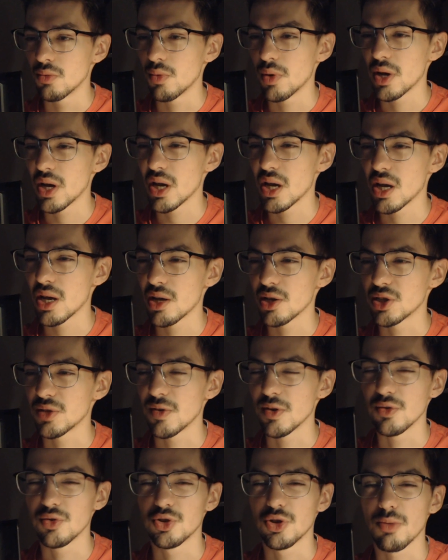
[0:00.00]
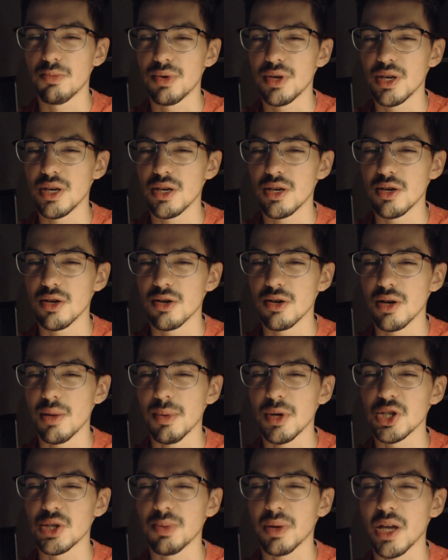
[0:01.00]
ouais j'ai fait du shopping, euh,
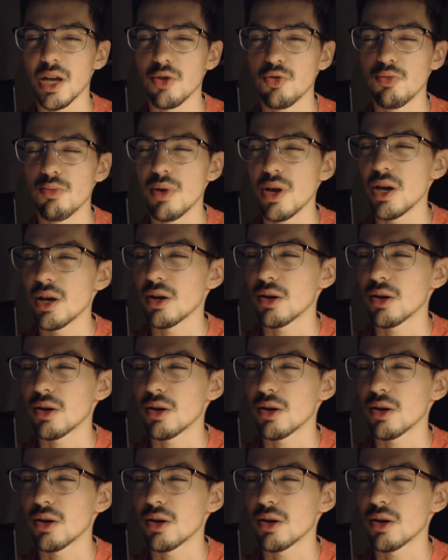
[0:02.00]
après j'ai pris un Uber.